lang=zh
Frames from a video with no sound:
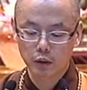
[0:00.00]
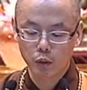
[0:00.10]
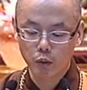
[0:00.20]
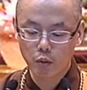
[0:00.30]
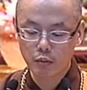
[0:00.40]

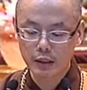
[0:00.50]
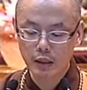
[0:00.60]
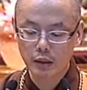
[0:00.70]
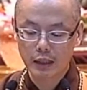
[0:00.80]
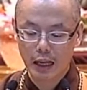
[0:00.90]
虚空
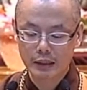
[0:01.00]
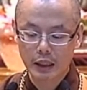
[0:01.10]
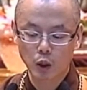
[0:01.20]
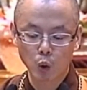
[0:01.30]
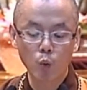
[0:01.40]
藏是哪？
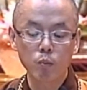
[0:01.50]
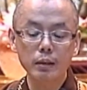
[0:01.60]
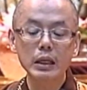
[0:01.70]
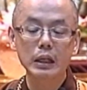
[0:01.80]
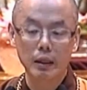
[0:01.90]
在东
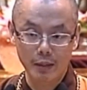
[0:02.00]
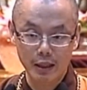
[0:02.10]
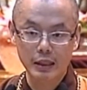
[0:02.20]
密里面